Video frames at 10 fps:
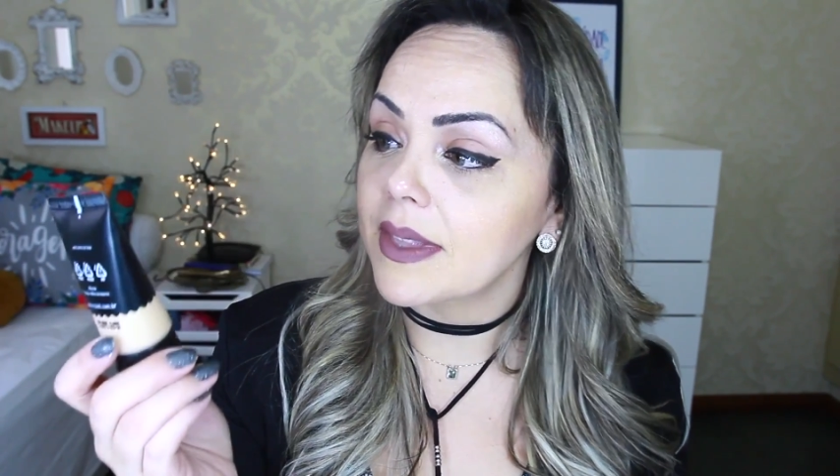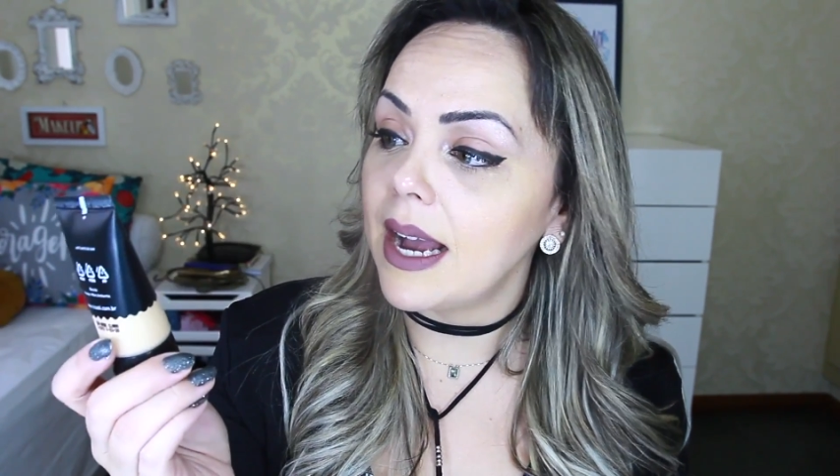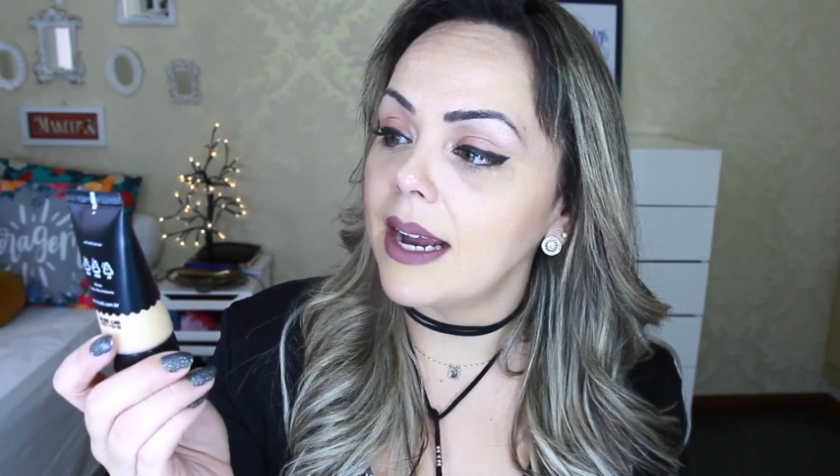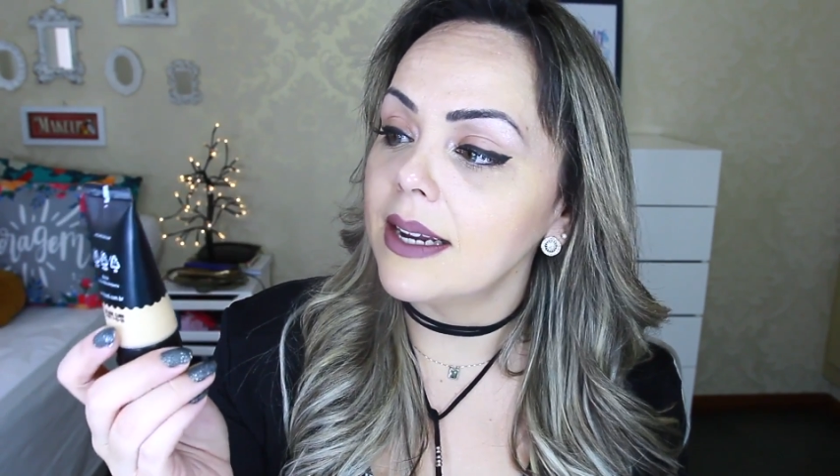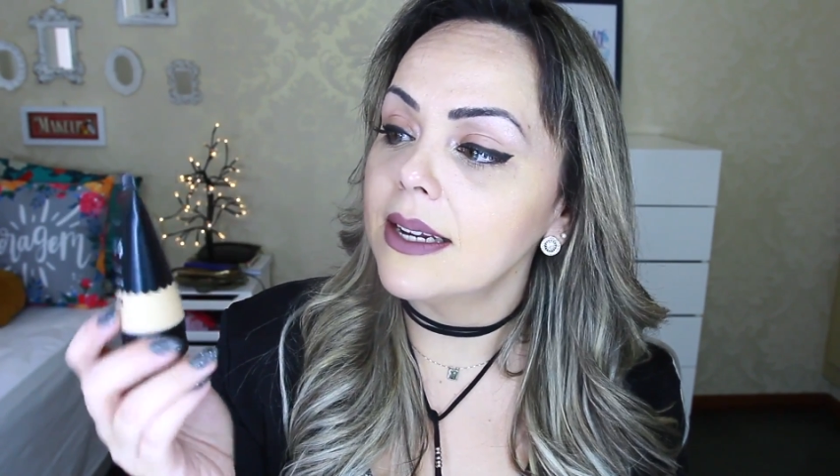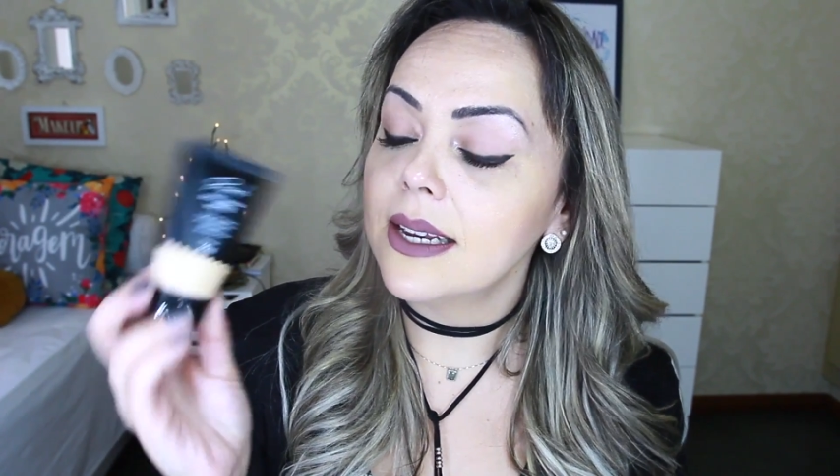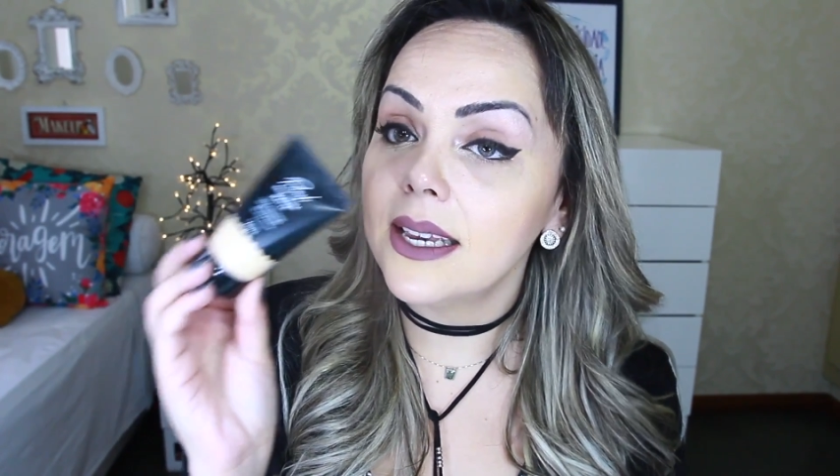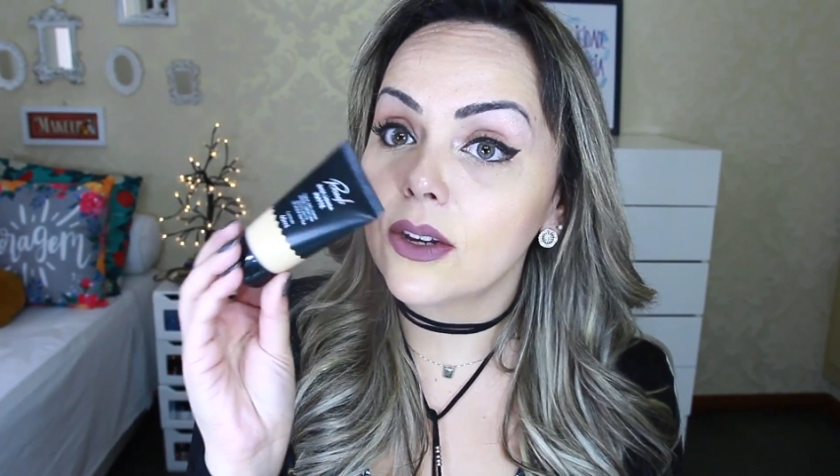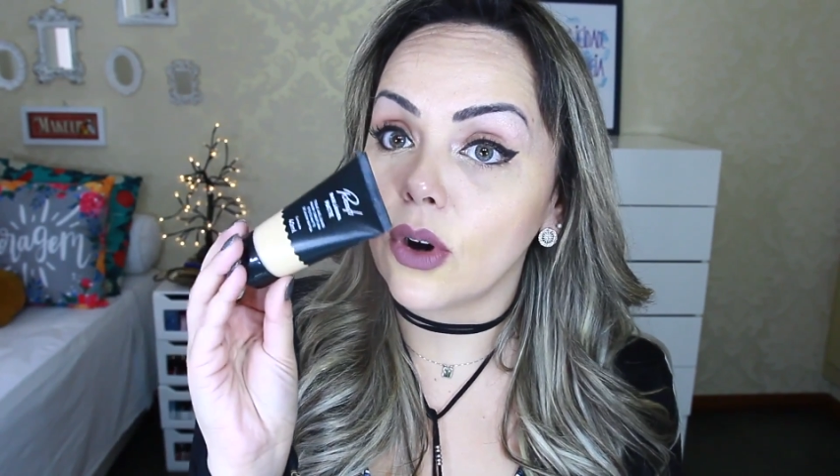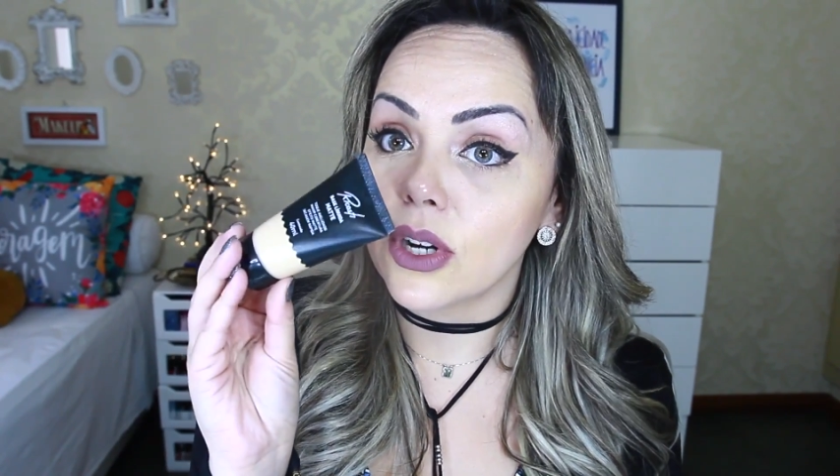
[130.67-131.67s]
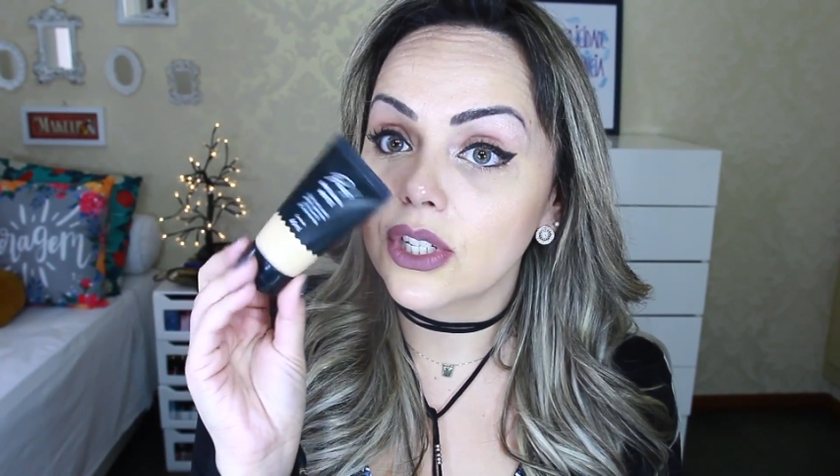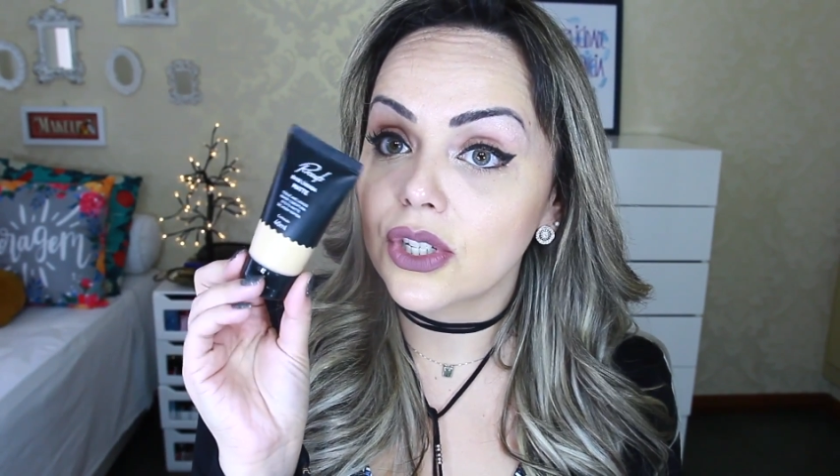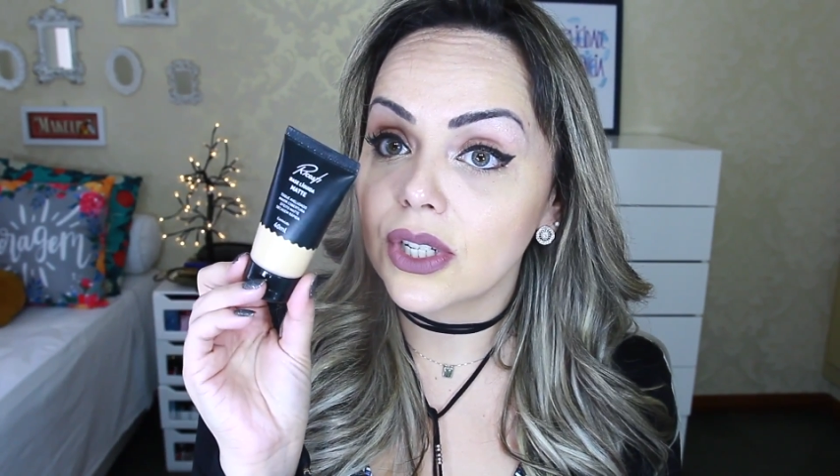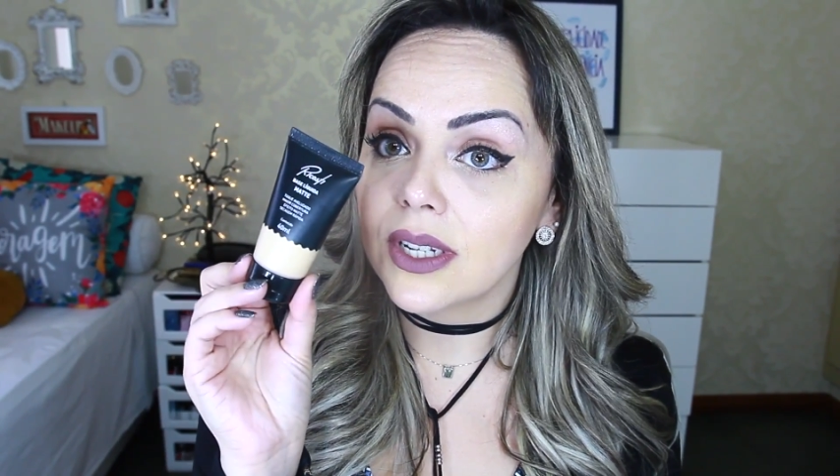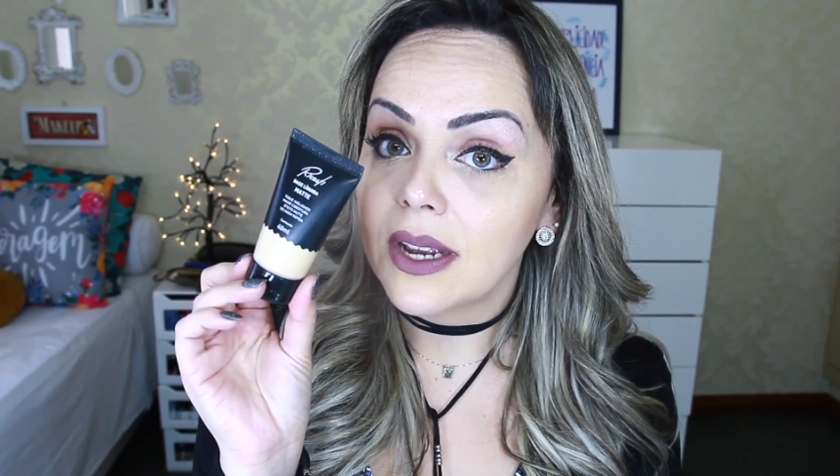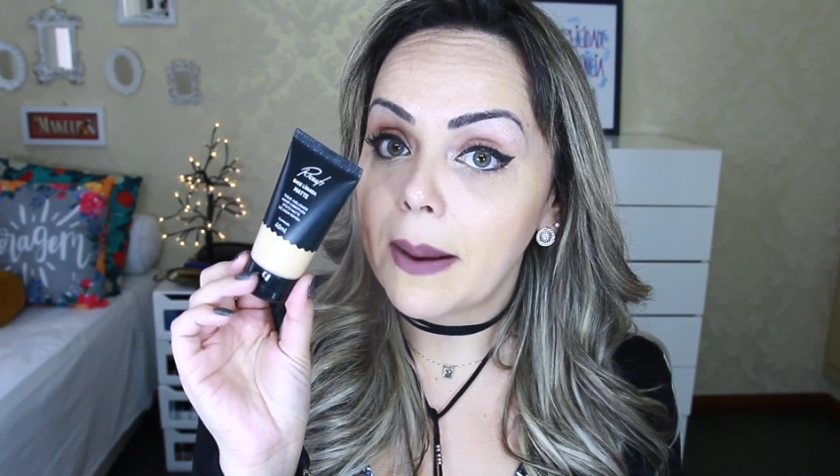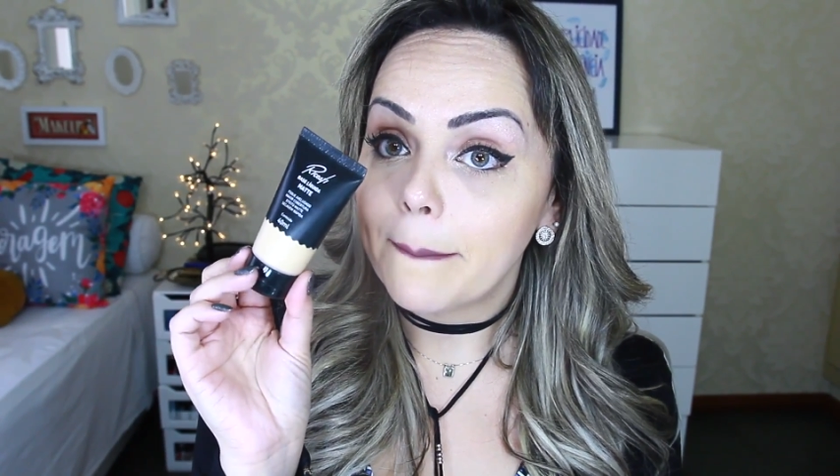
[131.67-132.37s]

da Ricoste,